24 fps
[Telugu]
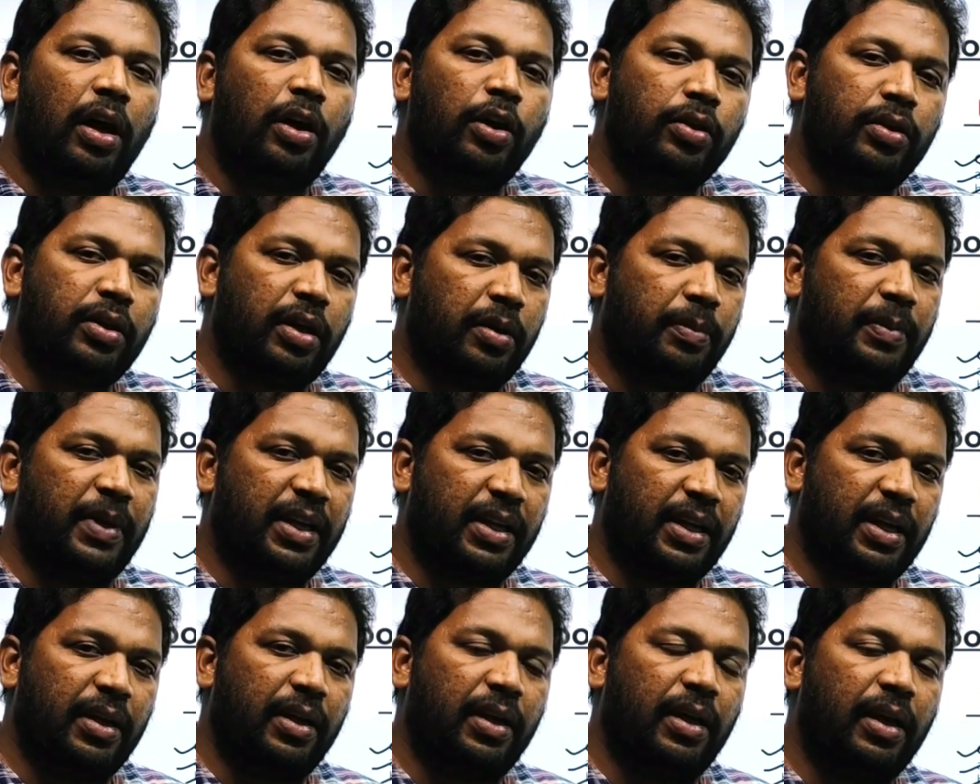అడుగుతాడు
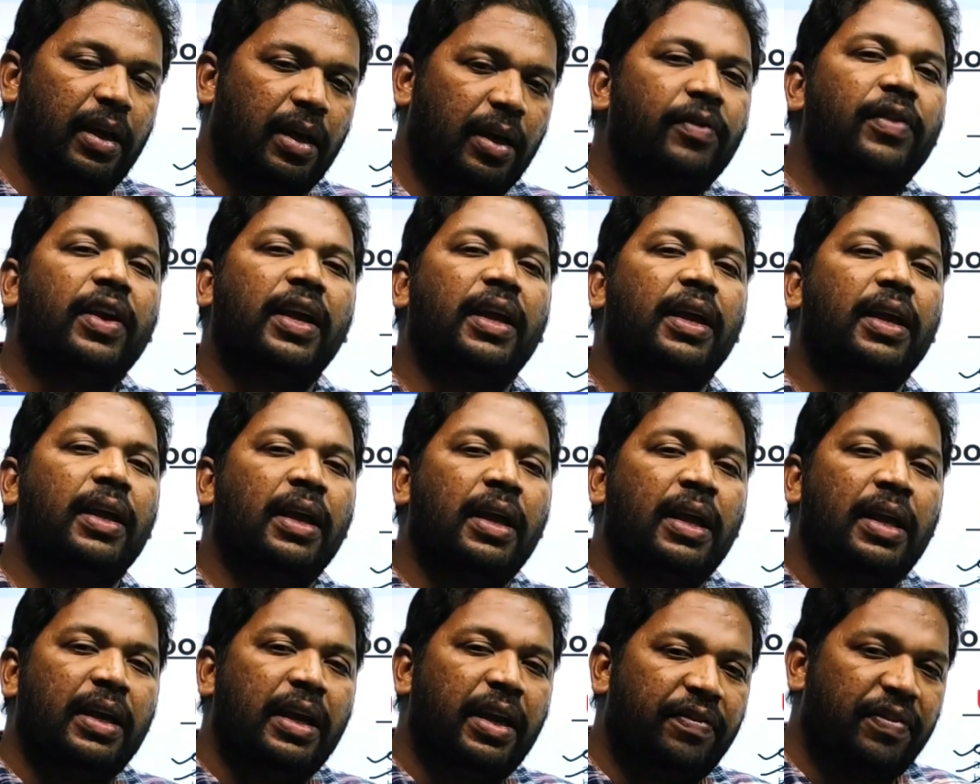మనకి అవి
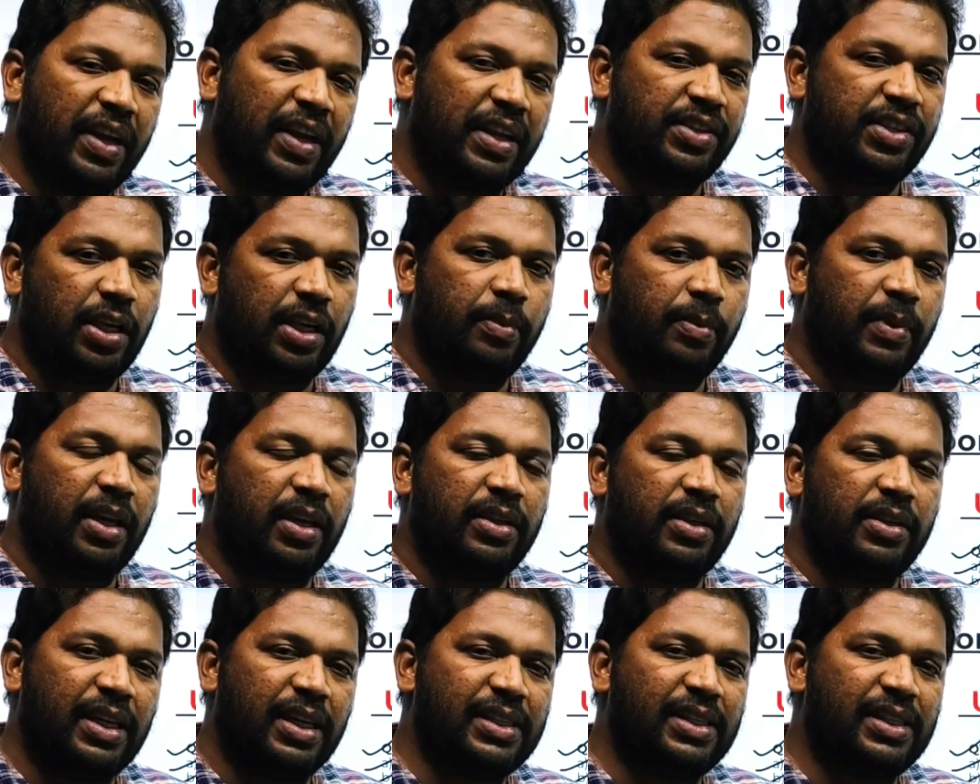డిఫైన్ చేయమని